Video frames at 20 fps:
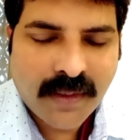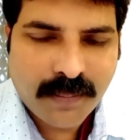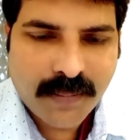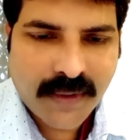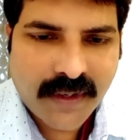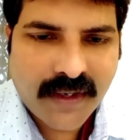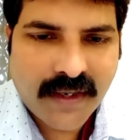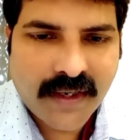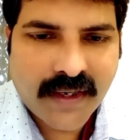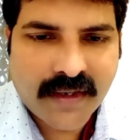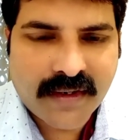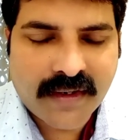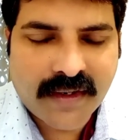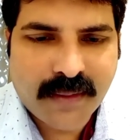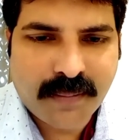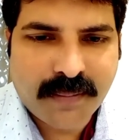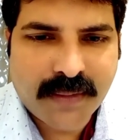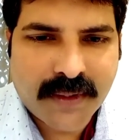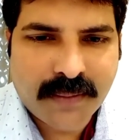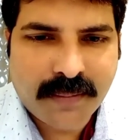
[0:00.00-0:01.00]
పని లేకుండా
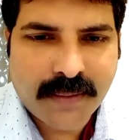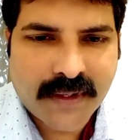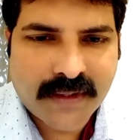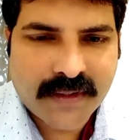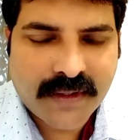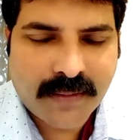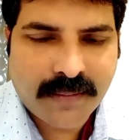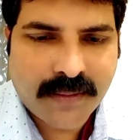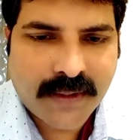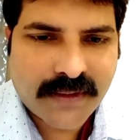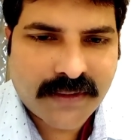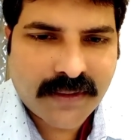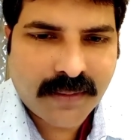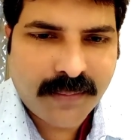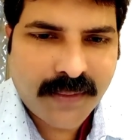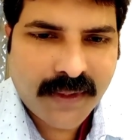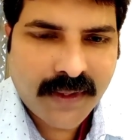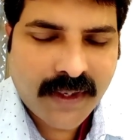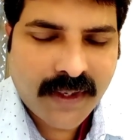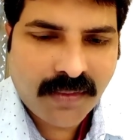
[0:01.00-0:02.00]
ఇబ్బంది పడుతున్నారు ఫ్రెండ్స్
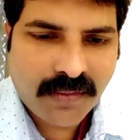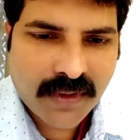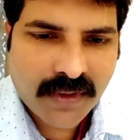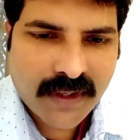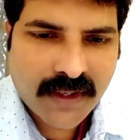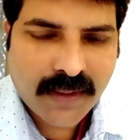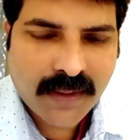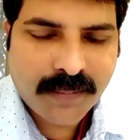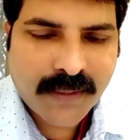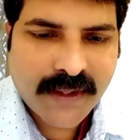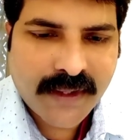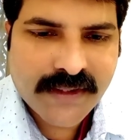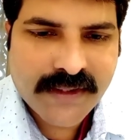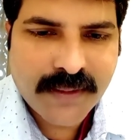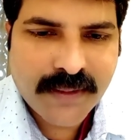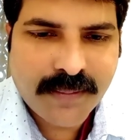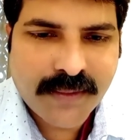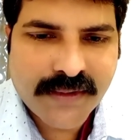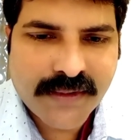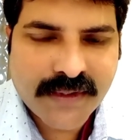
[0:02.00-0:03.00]
మీరు ఎవరికైనా పని
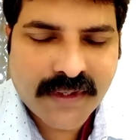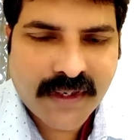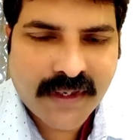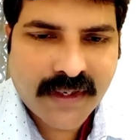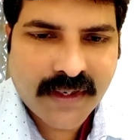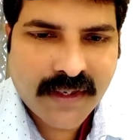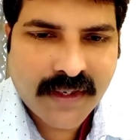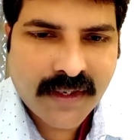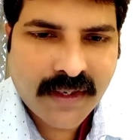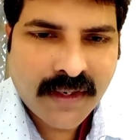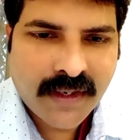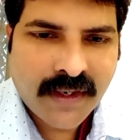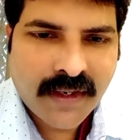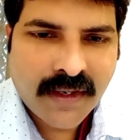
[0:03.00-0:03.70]
చూపించారంటే